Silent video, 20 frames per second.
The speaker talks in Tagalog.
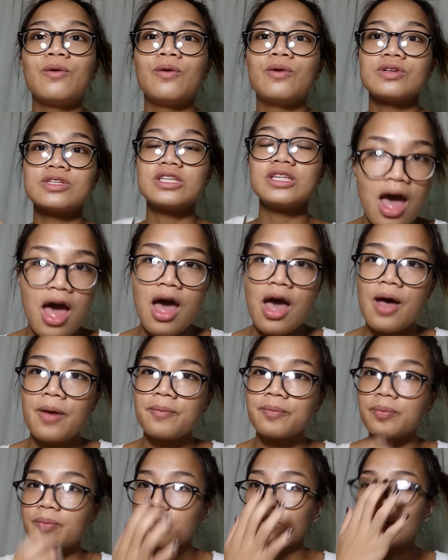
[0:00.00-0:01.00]
ako,
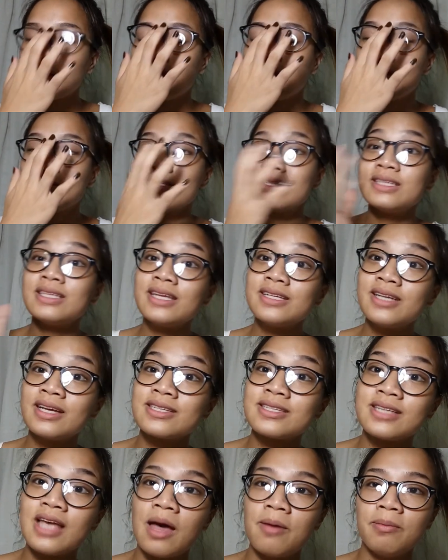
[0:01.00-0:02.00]

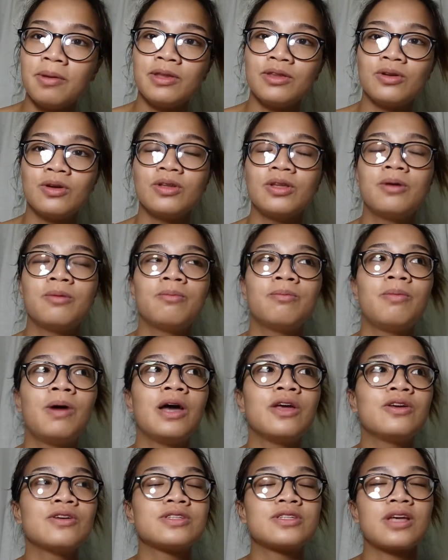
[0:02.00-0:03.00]
sinuggest sa amin to ng
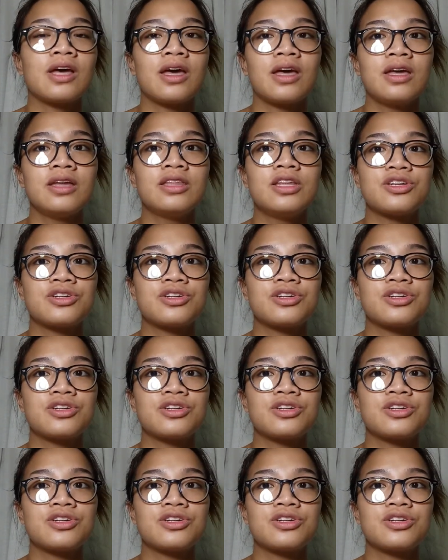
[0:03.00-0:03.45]
biosci